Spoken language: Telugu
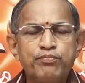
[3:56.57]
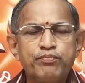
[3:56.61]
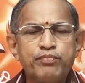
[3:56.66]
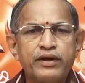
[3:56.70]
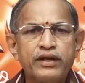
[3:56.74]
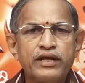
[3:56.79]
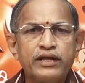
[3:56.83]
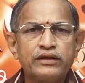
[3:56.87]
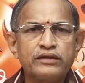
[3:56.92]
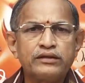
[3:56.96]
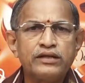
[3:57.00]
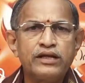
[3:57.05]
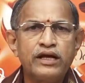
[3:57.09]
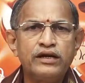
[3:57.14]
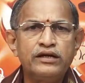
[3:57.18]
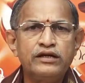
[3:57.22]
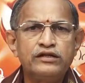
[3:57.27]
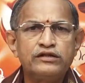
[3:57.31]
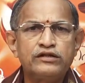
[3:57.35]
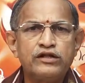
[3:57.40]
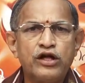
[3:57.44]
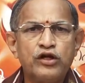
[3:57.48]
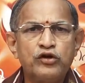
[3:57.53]

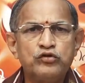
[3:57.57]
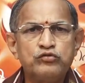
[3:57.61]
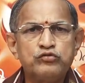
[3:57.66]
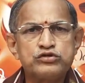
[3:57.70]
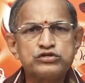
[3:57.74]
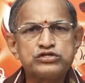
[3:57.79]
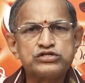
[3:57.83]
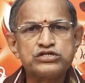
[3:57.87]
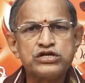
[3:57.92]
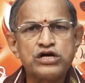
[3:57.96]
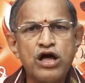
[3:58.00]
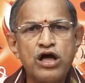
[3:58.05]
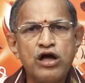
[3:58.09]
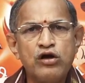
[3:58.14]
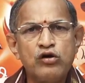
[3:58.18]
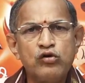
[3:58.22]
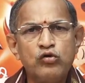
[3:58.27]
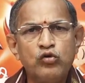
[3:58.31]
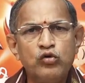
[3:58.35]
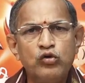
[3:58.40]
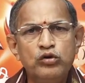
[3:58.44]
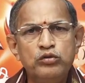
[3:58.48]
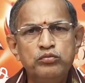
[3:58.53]
ప్రయత్నాన్ని తాను ఉత్సాహం
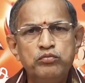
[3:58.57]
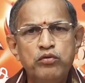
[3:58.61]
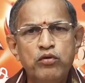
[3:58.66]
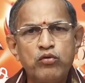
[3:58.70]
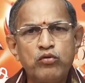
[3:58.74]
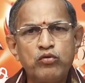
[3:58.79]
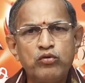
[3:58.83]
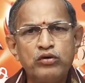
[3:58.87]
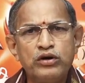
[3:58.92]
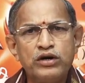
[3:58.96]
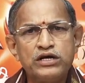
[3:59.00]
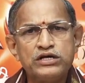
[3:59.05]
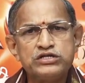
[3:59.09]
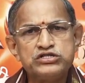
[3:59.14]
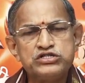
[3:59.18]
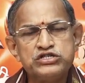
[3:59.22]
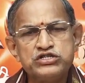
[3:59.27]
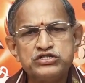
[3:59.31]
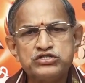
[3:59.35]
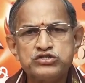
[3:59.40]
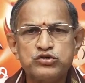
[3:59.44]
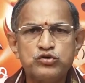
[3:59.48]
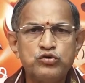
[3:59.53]
కోల్పోకుండా
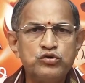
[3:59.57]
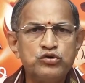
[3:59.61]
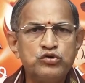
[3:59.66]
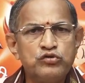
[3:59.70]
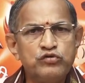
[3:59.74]
చేసుకుంటూ